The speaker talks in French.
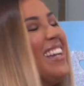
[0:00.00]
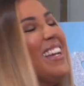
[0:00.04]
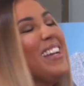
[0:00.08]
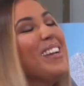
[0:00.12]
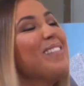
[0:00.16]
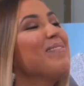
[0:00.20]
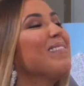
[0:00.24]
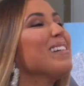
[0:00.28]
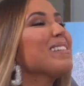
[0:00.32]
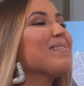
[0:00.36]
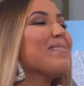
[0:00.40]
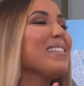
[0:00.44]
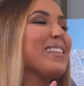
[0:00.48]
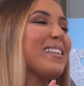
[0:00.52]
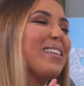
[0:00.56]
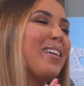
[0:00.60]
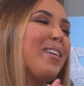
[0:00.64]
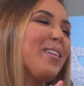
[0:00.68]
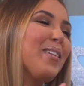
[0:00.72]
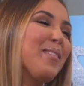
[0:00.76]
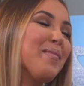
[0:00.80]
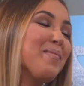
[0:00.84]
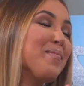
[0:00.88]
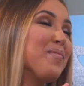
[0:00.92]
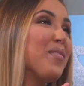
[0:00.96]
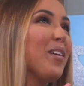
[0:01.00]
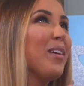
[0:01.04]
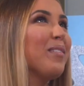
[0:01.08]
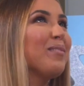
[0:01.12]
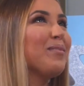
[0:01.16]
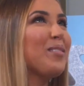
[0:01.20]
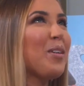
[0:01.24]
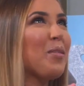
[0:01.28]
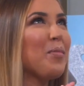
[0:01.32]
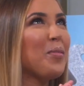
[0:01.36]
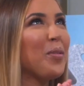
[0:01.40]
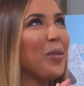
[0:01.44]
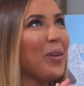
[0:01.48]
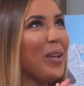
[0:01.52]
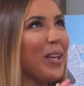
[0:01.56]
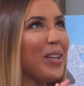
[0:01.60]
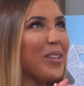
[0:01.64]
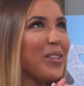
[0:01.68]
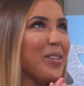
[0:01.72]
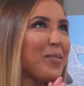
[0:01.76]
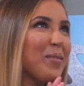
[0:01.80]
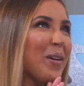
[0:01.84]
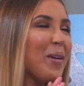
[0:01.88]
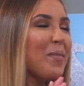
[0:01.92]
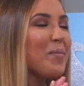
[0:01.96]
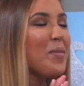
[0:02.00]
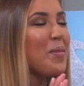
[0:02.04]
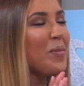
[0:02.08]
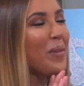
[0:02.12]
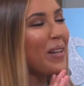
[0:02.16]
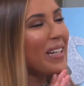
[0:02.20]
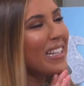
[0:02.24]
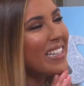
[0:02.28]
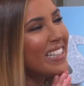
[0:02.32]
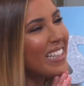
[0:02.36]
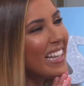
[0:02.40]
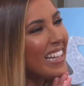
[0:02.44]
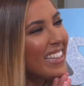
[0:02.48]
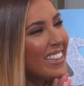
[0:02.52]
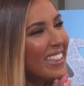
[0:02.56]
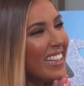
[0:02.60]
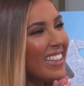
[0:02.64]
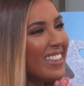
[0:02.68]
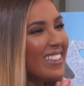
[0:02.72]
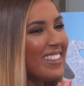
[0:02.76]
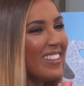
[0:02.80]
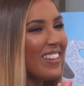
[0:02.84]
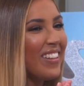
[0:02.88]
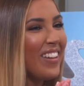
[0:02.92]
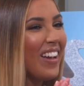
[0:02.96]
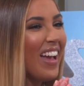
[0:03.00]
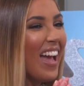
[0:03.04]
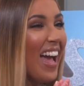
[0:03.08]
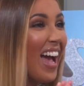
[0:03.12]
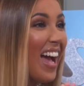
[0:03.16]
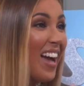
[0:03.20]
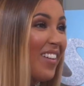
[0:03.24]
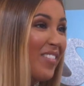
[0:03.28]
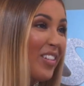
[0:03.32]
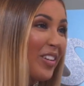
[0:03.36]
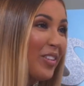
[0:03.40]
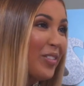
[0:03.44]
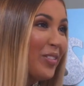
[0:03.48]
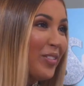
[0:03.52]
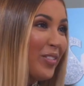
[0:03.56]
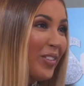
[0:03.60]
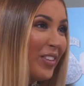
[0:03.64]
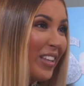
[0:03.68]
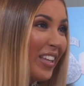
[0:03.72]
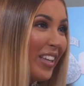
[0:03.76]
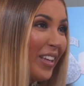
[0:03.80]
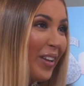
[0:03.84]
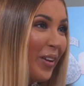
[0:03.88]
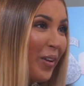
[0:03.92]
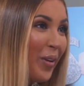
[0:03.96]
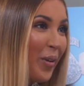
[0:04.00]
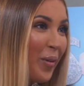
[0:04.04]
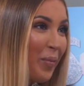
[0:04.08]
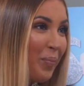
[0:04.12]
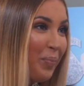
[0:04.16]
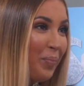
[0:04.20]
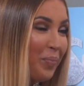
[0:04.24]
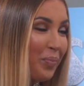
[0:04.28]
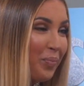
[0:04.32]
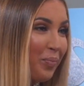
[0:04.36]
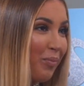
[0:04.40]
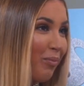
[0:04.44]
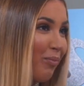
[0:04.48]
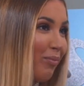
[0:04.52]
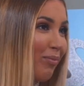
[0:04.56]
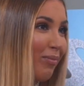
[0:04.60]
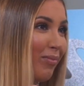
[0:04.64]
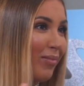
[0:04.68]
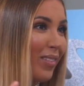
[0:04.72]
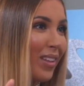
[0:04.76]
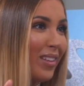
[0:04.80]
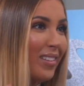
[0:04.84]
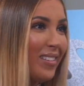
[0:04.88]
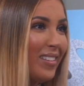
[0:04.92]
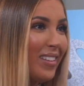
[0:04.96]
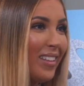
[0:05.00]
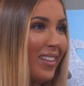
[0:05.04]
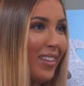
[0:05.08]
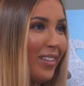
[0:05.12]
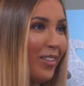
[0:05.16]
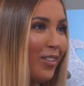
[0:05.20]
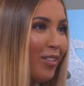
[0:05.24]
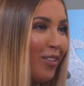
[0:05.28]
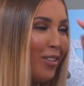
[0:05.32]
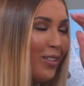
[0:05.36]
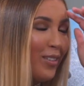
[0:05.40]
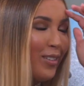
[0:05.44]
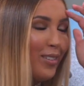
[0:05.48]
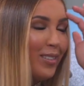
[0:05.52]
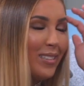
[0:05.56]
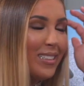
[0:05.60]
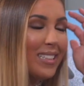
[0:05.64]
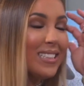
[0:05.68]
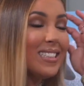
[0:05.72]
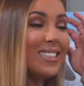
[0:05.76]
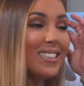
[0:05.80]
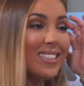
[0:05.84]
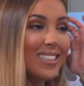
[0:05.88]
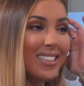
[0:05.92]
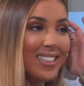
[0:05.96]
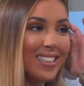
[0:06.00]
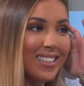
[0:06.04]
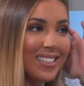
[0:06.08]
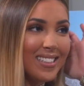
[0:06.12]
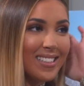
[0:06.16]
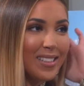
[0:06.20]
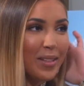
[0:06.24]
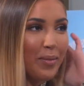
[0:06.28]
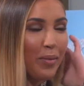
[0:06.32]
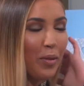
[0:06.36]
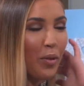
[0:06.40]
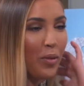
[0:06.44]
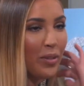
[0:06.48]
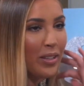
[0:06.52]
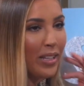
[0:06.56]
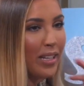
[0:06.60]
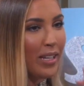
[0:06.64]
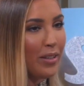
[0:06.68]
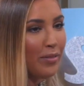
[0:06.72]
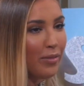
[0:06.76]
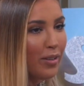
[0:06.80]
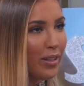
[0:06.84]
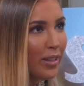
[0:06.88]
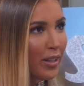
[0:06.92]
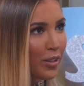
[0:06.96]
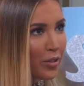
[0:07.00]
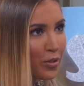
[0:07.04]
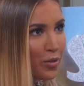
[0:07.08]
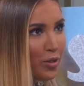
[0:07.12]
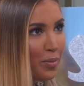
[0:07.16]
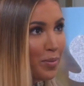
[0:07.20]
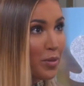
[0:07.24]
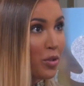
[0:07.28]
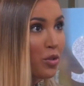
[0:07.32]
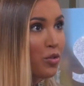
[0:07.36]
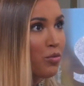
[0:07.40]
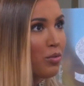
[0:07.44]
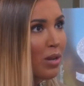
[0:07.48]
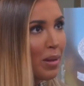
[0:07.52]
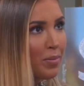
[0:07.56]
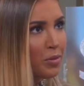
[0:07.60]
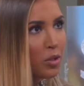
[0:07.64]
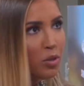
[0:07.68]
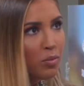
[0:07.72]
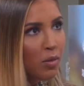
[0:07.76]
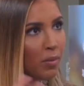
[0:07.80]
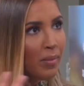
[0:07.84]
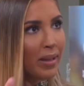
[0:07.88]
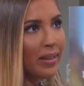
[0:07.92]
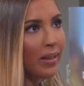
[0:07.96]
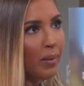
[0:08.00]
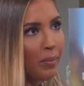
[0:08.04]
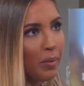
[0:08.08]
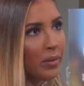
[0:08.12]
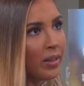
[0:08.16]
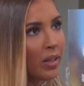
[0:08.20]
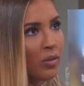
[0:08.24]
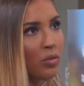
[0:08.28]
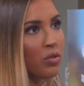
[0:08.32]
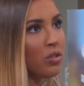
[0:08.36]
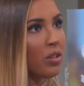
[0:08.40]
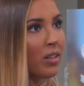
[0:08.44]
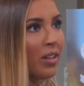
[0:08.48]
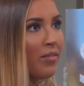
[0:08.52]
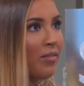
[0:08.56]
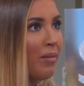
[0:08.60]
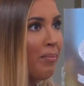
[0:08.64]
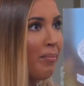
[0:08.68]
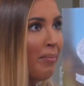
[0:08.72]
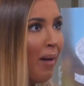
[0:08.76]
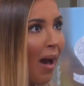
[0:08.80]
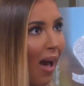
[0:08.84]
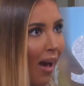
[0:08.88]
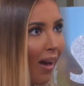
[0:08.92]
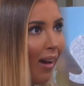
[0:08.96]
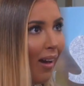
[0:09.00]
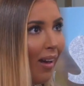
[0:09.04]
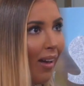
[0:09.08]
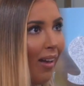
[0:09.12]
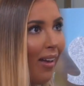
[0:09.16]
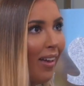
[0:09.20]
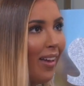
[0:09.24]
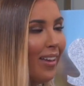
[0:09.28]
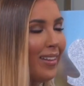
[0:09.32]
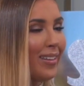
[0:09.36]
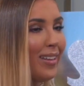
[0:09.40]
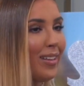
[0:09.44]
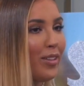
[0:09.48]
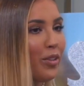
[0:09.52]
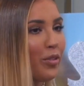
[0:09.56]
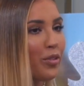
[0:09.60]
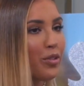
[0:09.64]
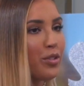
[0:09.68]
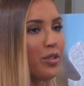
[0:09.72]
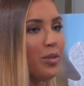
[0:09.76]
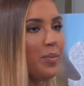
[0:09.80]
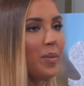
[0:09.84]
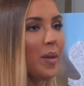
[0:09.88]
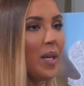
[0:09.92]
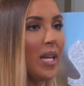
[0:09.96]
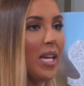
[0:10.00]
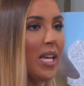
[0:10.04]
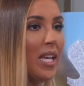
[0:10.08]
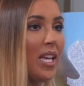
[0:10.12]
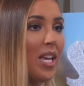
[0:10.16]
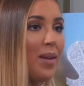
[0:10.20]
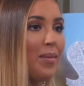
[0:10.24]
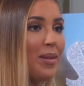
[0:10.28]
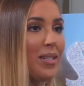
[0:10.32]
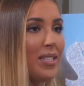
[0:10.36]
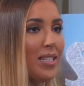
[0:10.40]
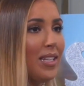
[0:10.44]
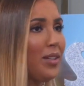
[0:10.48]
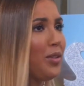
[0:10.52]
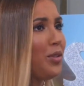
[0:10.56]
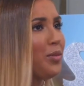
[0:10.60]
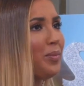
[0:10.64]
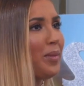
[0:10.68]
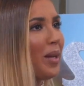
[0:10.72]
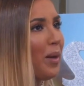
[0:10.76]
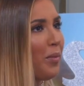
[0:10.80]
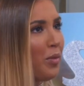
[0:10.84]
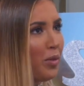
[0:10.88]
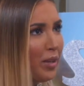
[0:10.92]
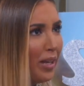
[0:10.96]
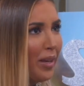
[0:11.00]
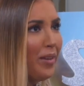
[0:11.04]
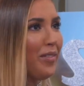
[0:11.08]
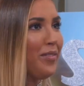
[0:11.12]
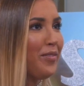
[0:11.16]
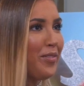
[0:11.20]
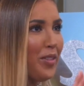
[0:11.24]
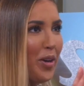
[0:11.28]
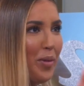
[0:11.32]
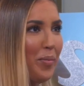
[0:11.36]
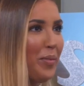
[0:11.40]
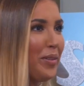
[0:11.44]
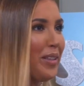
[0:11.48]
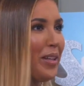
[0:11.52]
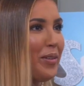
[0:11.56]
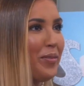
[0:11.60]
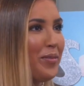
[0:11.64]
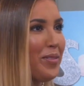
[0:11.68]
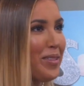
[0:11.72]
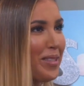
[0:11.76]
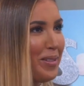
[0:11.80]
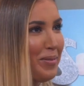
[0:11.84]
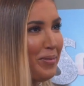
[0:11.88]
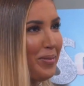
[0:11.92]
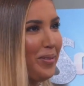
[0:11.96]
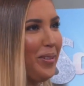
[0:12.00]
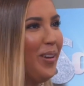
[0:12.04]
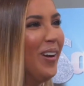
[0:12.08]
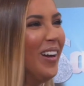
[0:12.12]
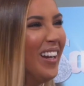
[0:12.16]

Et moi, je m'étais en... enfin, embrouillée, je suis un peu prise la tête euh, avec une des, euh, euh, des, stylistes au téléphone un jour, parce que je voulais absolument mettre un pantalon, j'en avais marre d'être en jupe. Et elle m'a dit Écoute, Miriam, ok, viens en pantalon, c'est bon.